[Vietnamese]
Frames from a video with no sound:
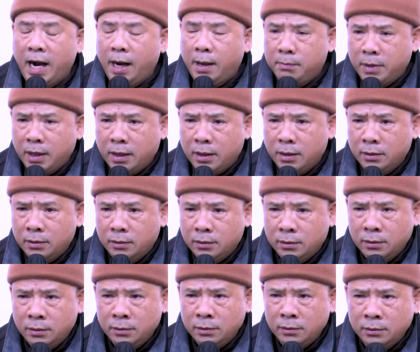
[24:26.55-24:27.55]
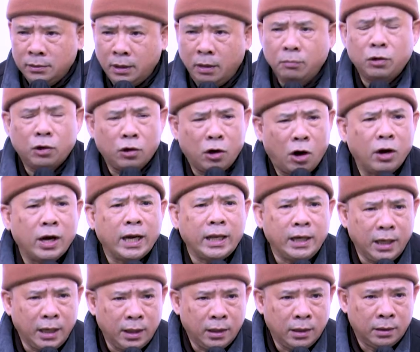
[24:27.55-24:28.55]
la mật. Trong đó có cái
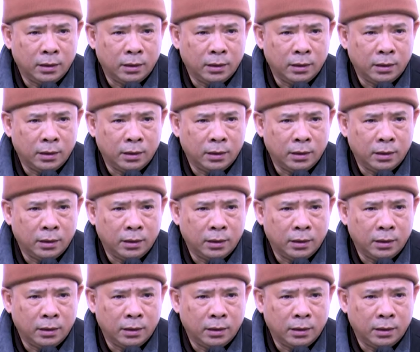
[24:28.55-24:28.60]
gì?